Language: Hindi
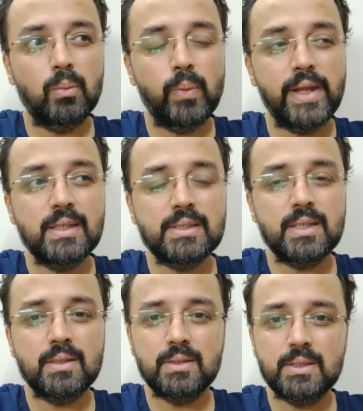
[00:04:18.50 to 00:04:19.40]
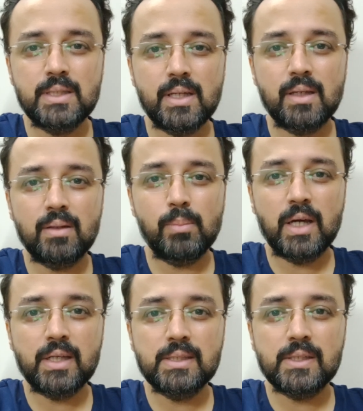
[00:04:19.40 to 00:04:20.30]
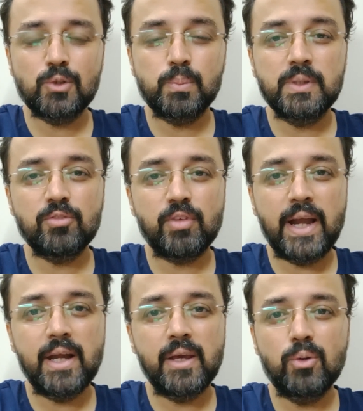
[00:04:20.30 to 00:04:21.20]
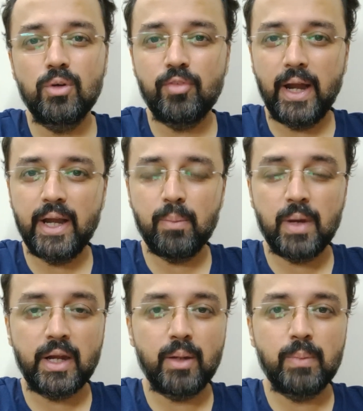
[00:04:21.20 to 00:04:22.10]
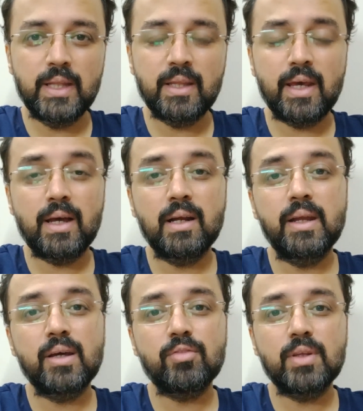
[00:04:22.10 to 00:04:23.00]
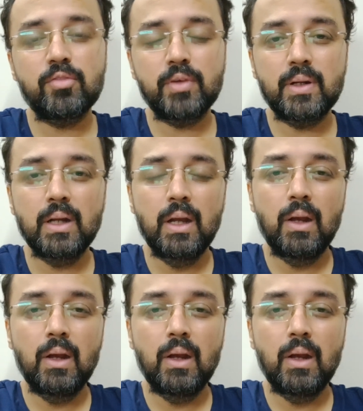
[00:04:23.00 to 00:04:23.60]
वेनसडे थर्सडे मार्केट्स आर ओपन फ्राइडे गुड फ्राइडे मार्केट बंद है अगले हफ्ते फिर